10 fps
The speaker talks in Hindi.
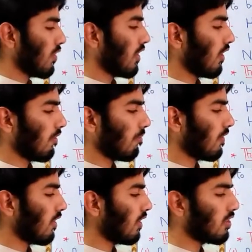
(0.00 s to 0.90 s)
होना चाहिए
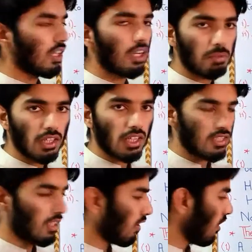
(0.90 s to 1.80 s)
इन जनरल हम ये
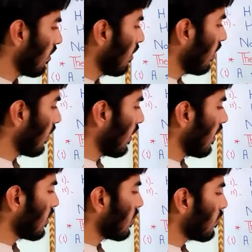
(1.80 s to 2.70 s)
कह सकते हैं
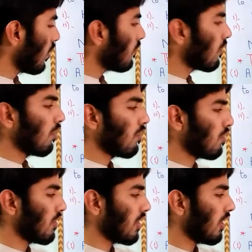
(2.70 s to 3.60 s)
कि एच जो है वो
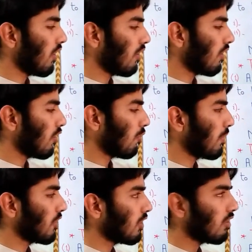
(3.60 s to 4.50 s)
क्लोज होना चाहिए अंडर द
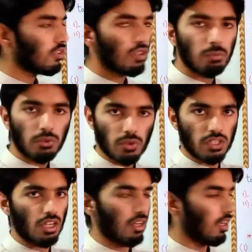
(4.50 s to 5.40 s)
ऑपरेशन जो हम
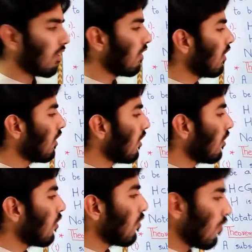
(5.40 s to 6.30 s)
यूज़ कर रहे हैं
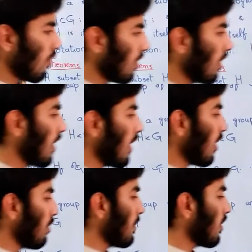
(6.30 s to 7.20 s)
और हर
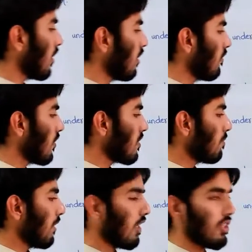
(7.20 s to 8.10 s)
एलिमेंट का
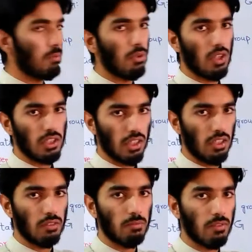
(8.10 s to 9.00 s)
इन्वर्स भी एच में होना
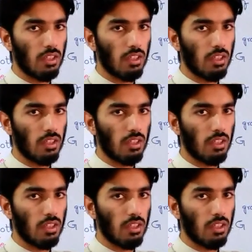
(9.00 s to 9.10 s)
चाहिए